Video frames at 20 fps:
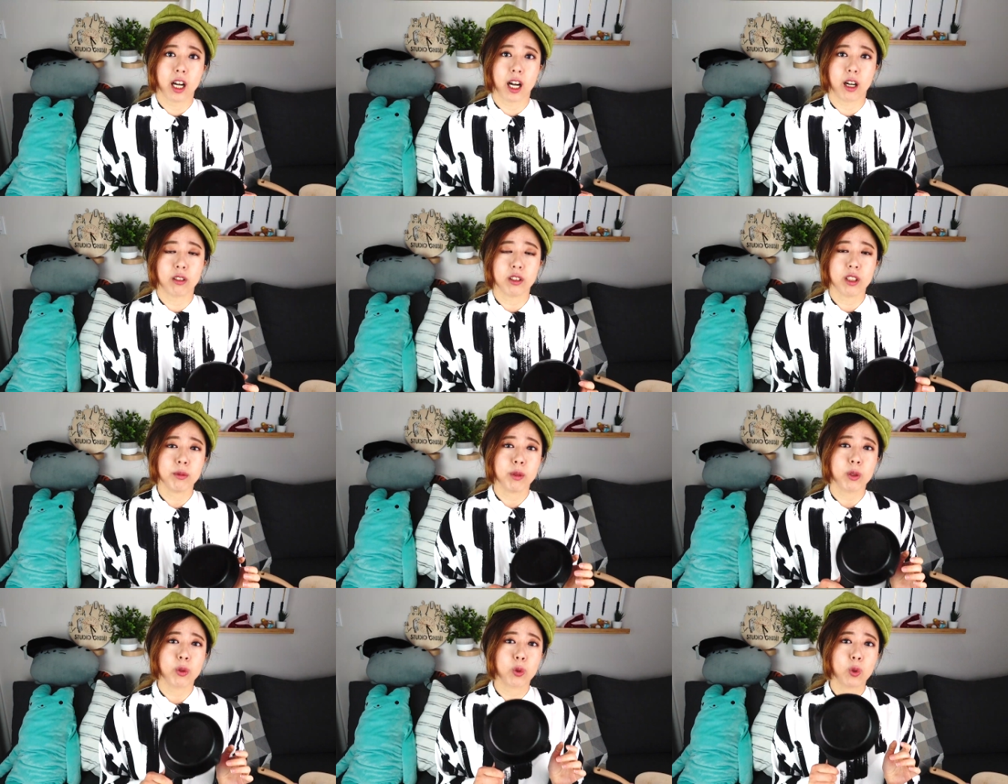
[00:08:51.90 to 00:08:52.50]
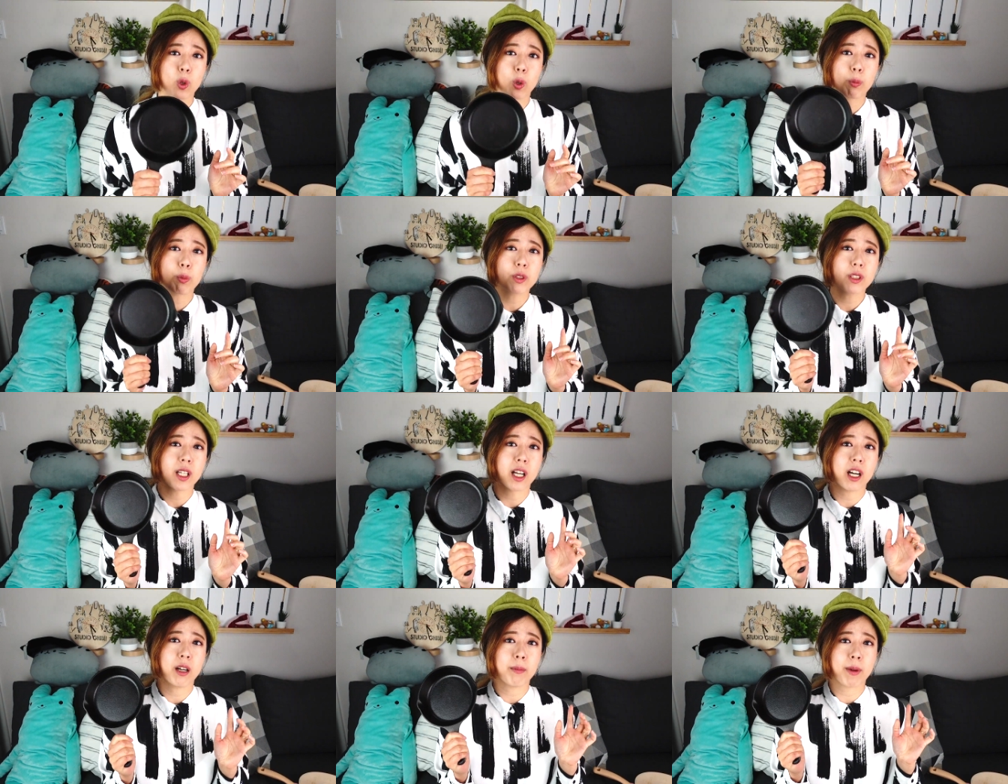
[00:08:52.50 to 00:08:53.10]
好，那么如果我不
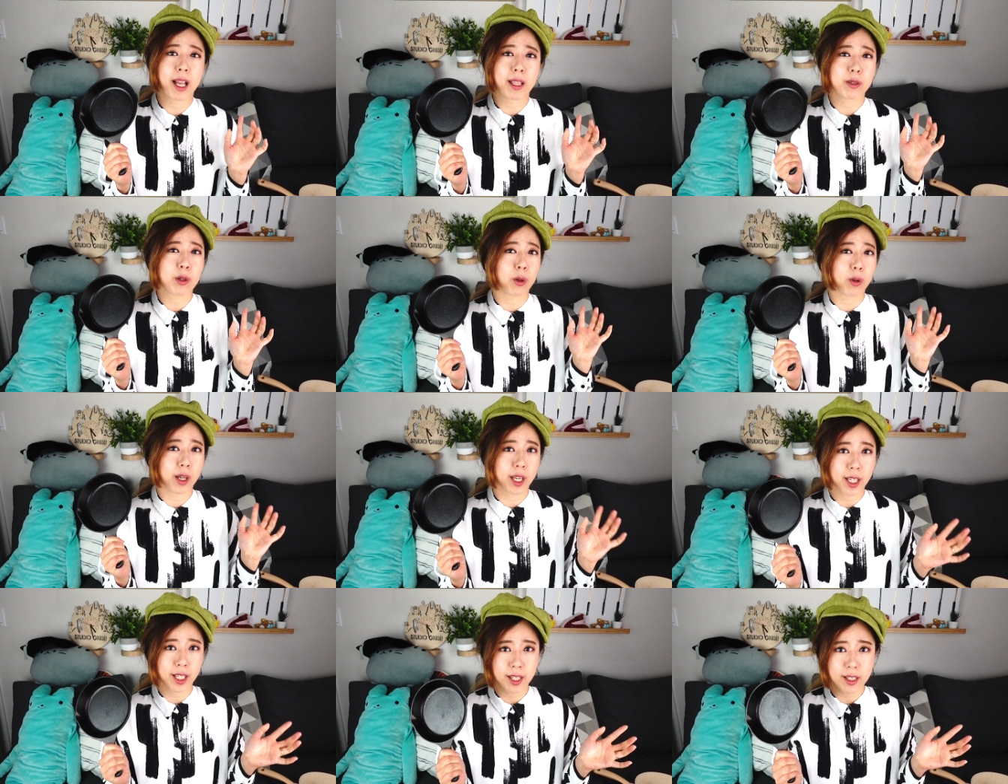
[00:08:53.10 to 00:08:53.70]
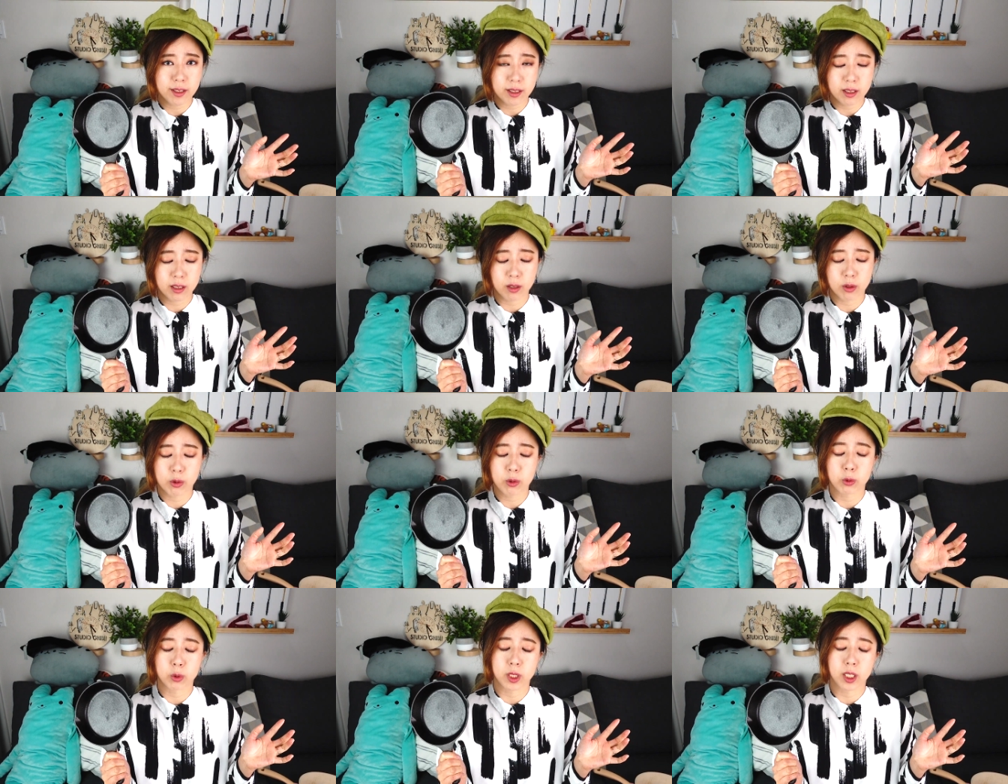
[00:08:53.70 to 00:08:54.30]
想要买这种黑色
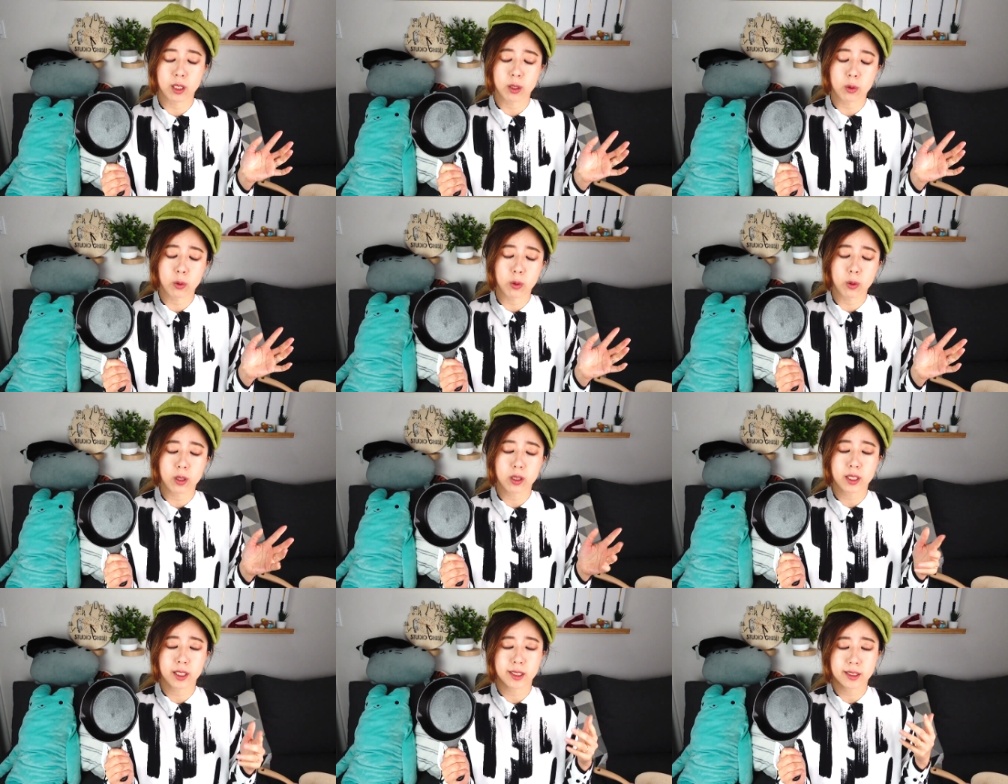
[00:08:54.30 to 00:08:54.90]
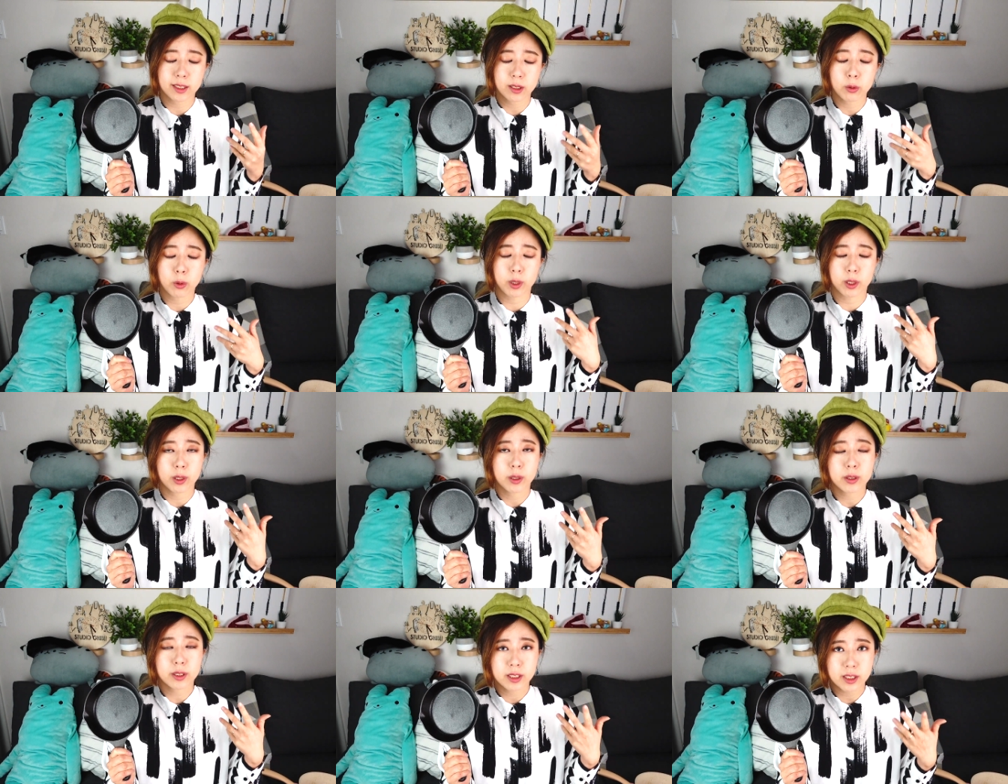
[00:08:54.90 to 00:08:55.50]
铸铁锅，可是我
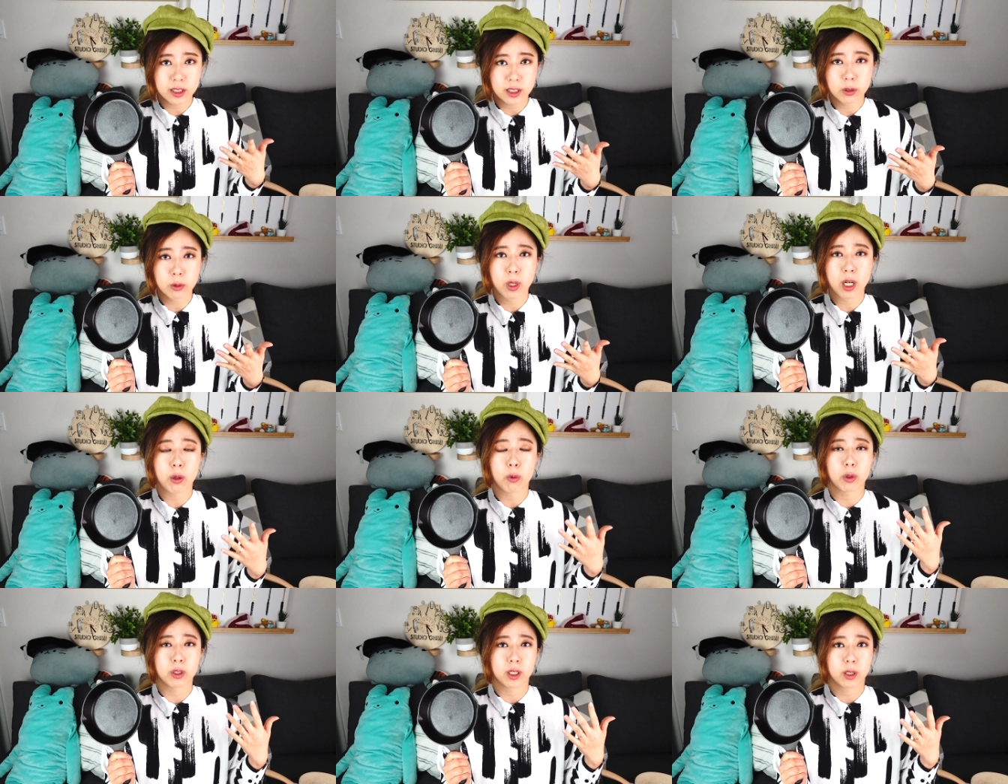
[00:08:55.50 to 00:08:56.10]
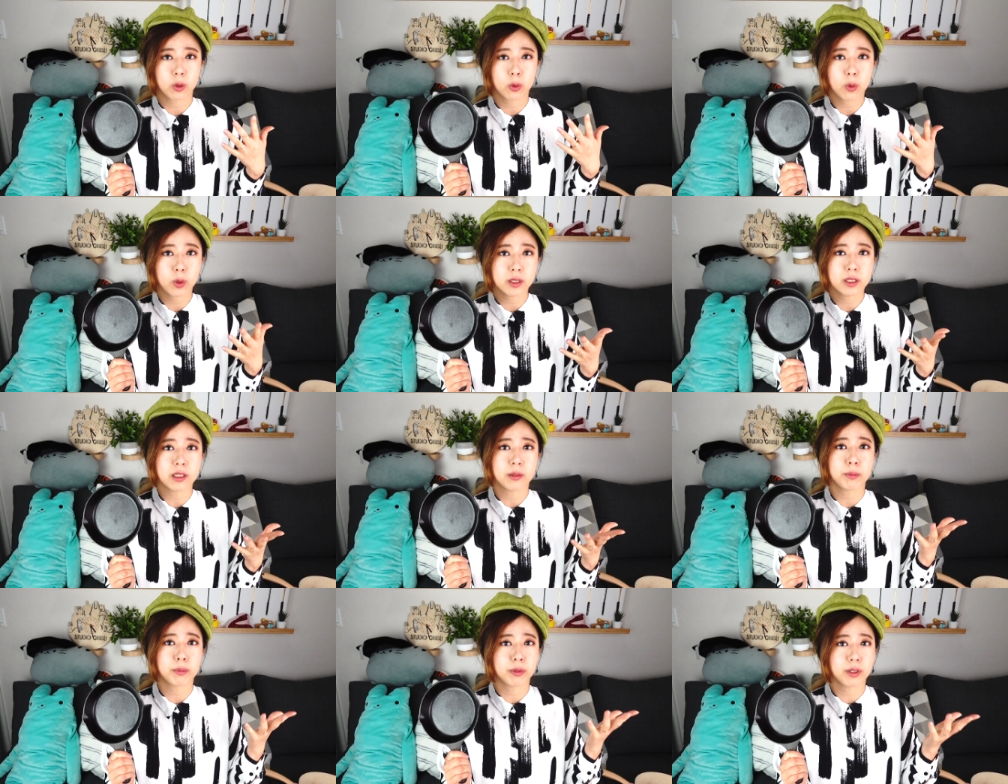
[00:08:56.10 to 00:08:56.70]
又希望我的锅
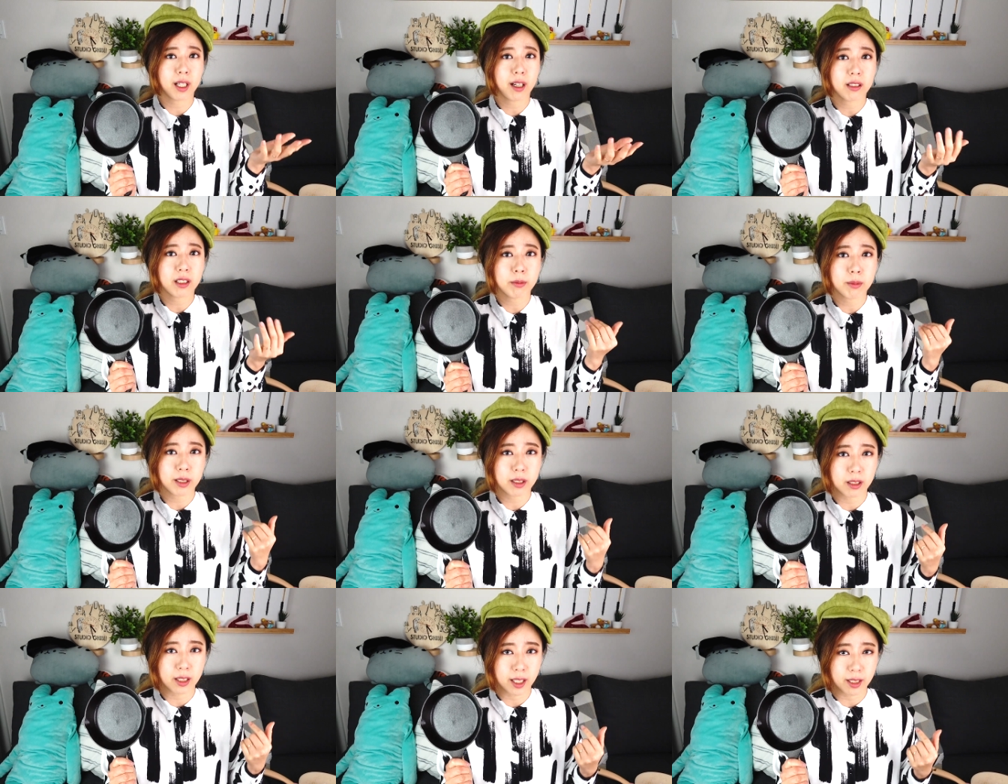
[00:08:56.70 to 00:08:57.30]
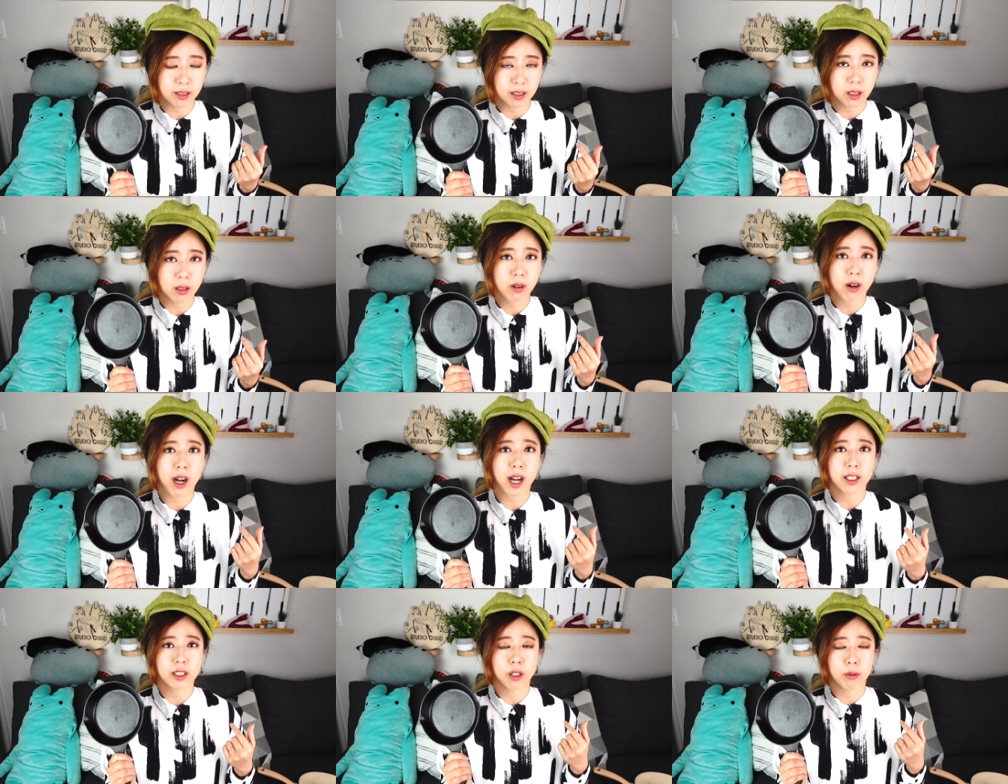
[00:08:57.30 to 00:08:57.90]
子不要那么粘的
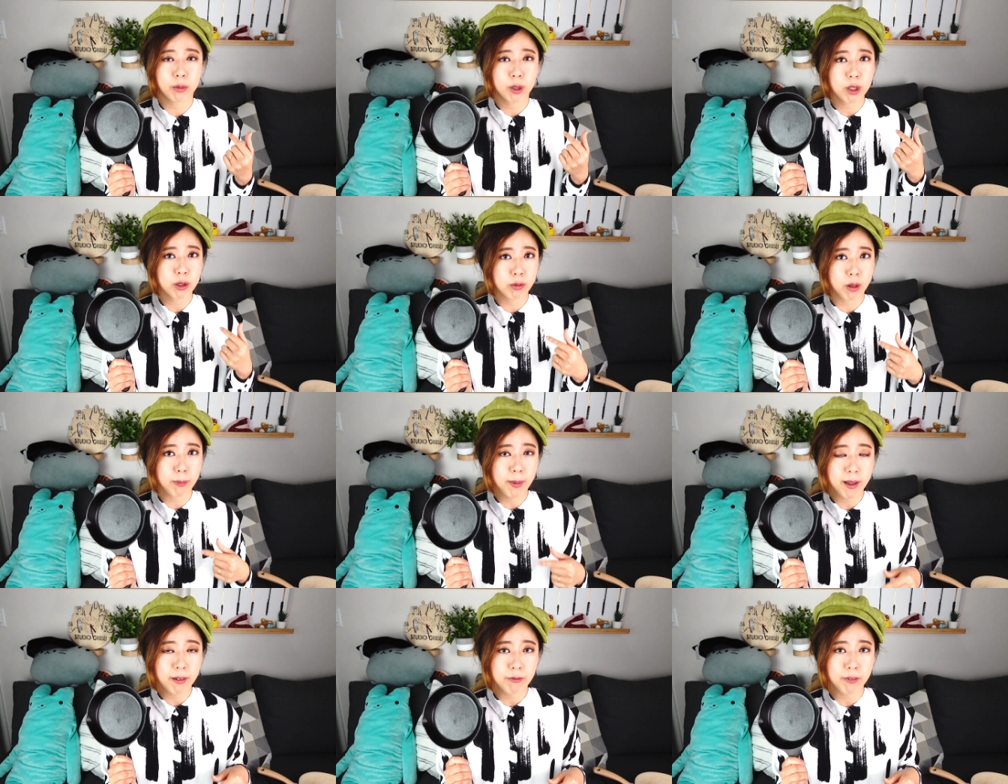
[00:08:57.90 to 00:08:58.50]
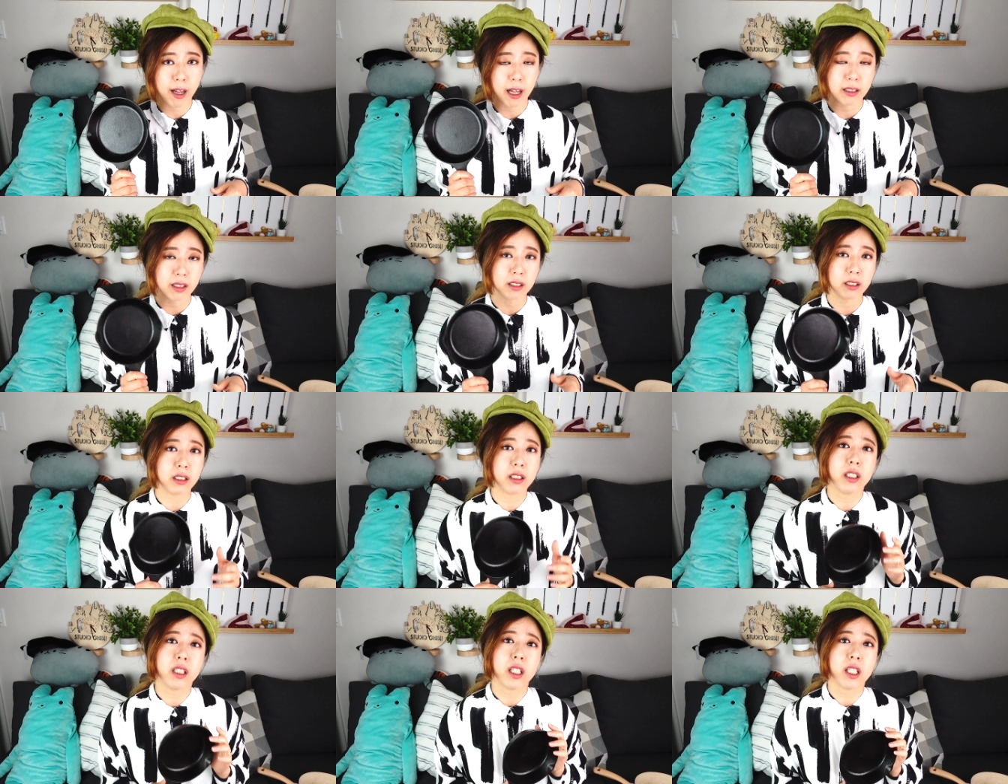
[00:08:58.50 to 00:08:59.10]
话，有没有什么办法呢？